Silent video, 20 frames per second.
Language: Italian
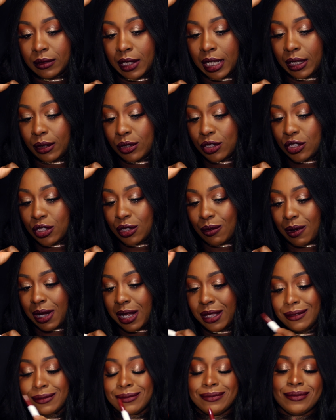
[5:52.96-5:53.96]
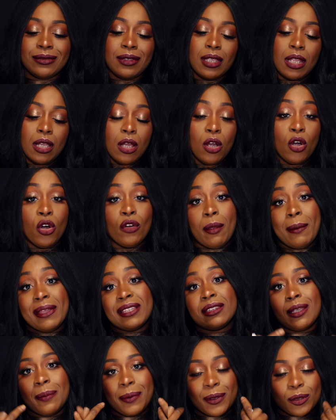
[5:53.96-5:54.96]
eccoci qua
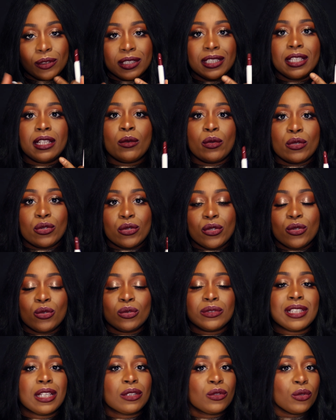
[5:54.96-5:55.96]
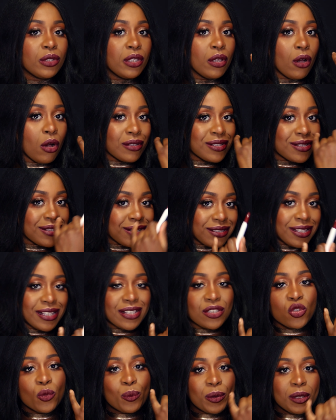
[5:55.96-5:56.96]
ovviamente per ottenere questo risultato io ho
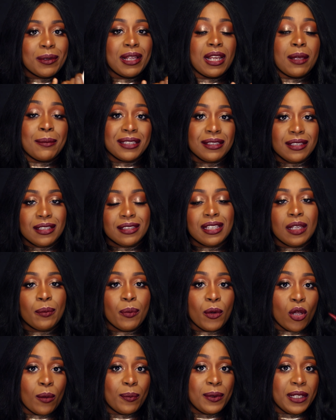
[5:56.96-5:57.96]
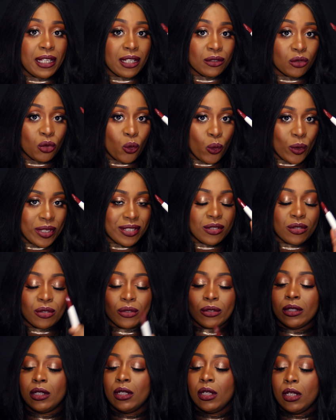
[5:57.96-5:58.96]
steso prima la matita e poi ho applicato
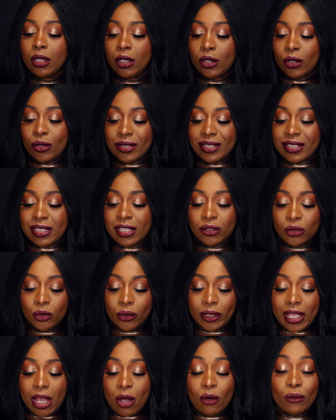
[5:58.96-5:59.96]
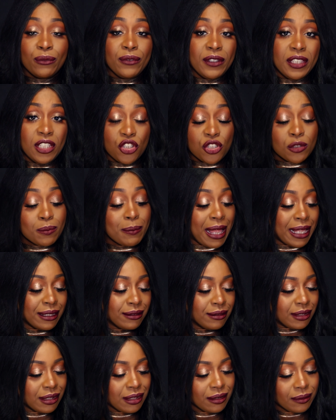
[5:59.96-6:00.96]
questo rossetto che ha un finish
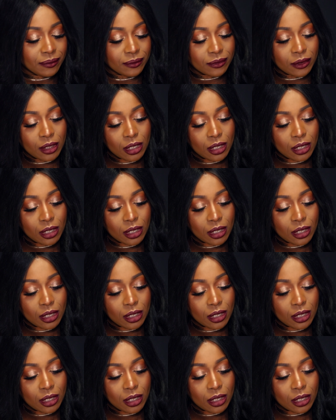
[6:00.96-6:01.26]
matte